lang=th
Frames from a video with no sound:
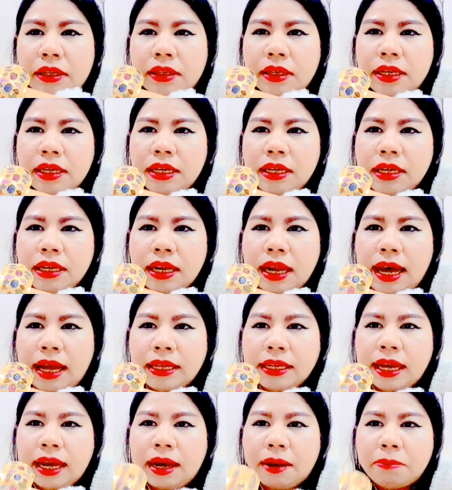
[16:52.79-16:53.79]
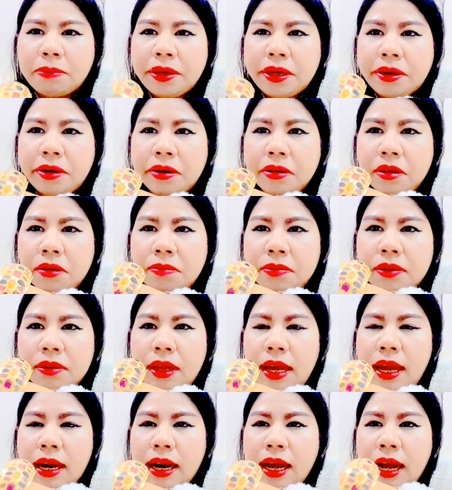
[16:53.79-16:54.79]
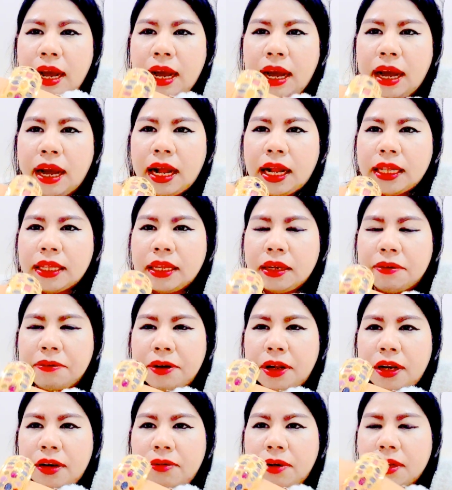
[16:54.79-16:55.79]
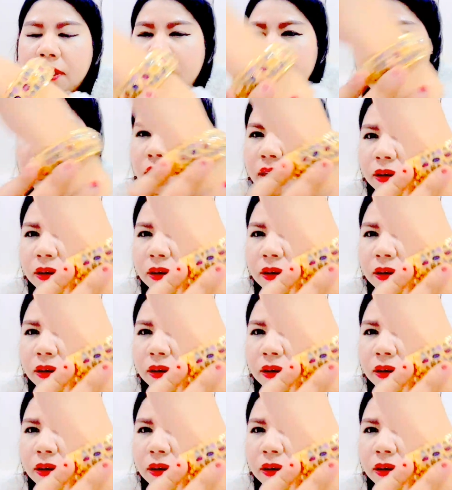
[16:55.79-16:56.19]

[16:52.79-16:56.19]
ที่ร้านค้าปีกก็จะแสนห้าแต่ว่าวันนี้